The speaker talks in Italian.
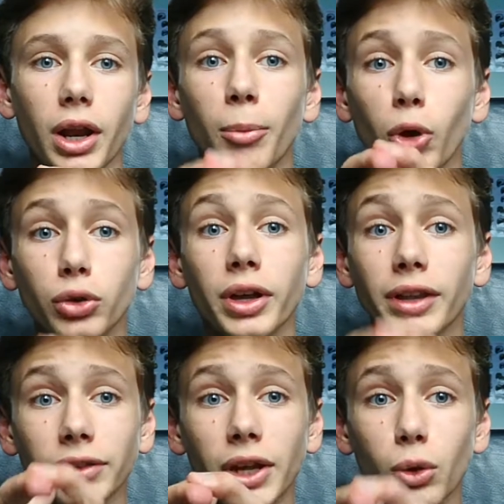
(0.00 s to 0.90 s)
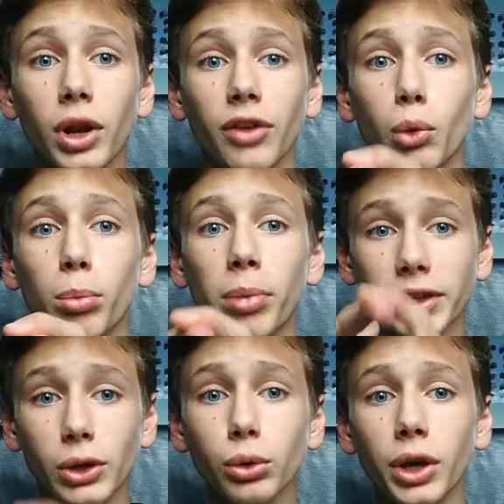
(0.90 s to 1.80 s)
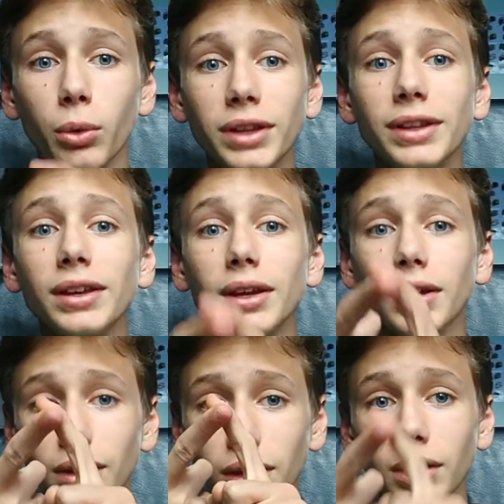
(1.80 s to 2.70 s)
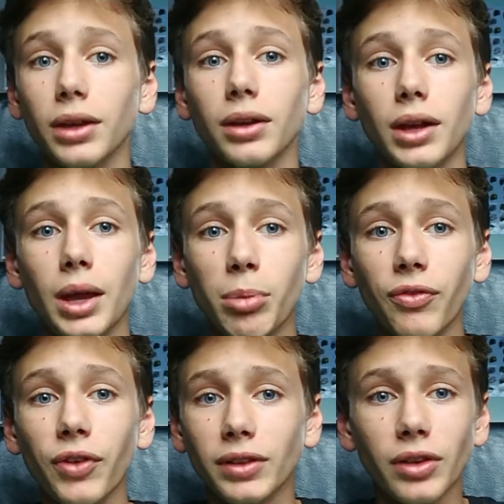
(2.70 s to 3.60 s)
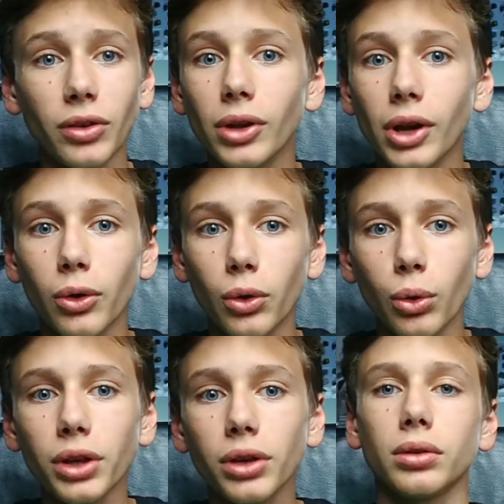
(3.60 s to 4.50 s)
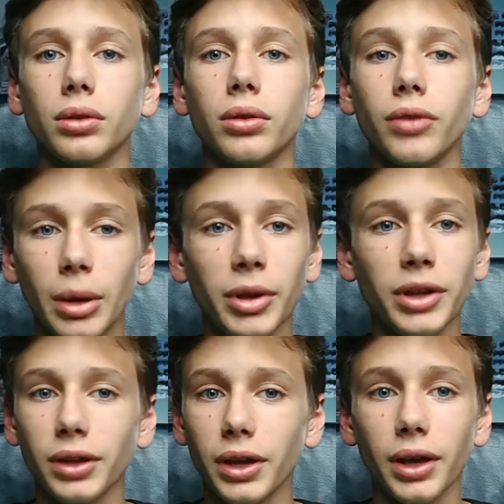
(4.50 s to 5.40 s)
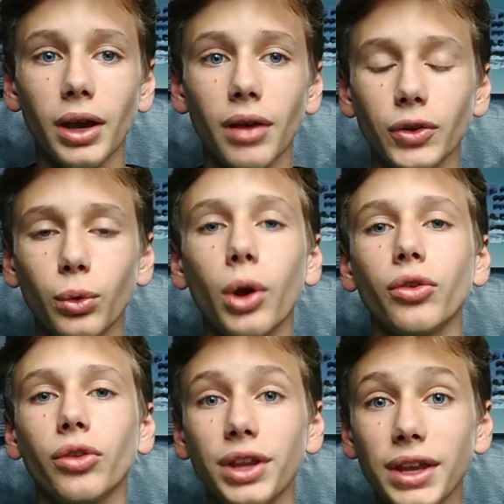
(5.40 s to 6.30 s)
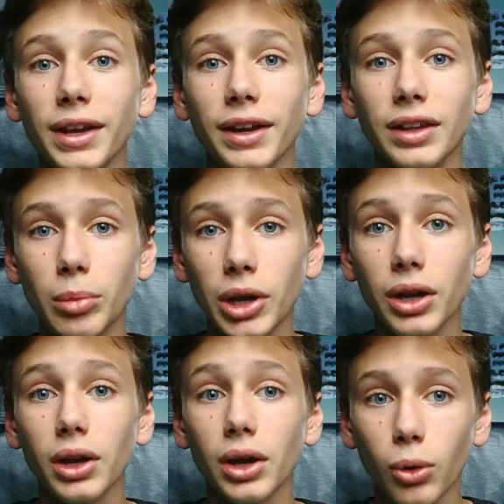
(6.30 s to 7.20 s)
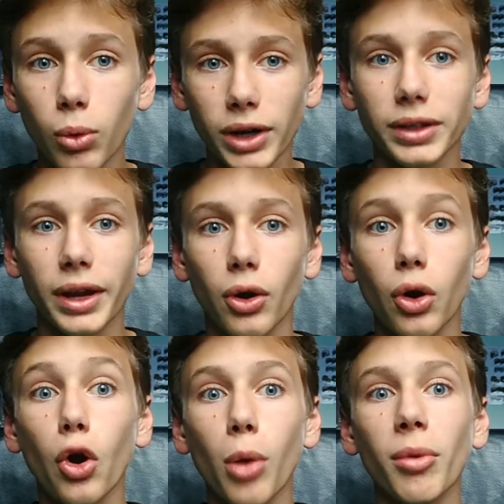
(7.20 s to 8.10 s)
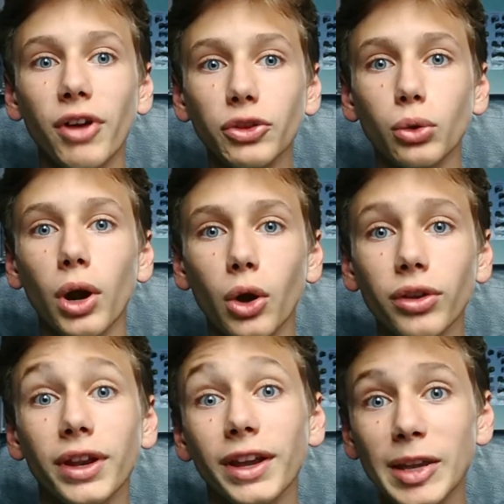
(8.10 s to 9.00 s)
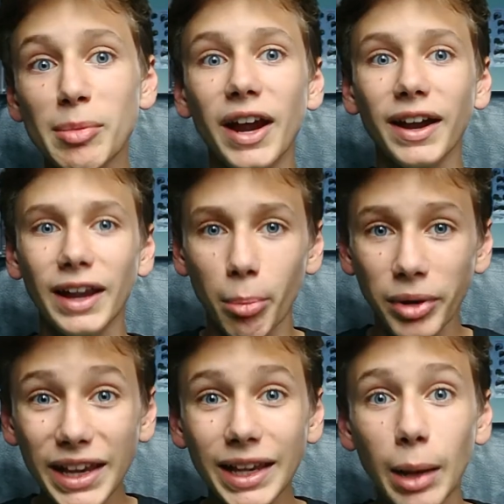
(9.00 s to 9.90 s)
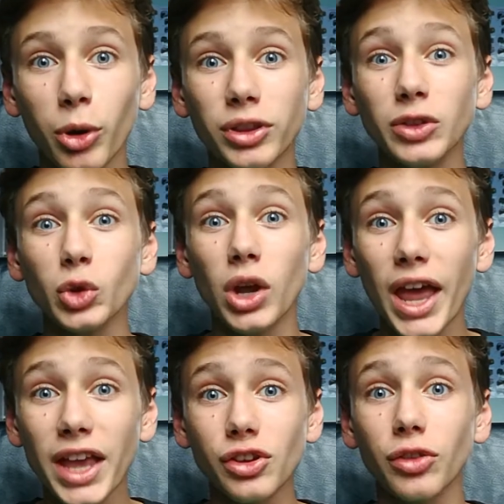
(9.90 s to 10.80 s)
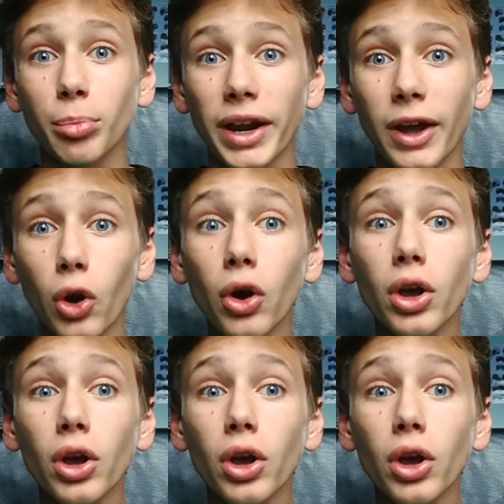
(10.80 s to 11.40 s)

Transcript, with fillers: moto è adatta a lui, l'ha sviluppata lui e quindi è perfetta in sintonia con lui. Veramente ha fatto qualcosa di incredibile. Quartararo come ha fatto qualcosa di incredibile anche la Priglia, portando a lei cioè Spargarò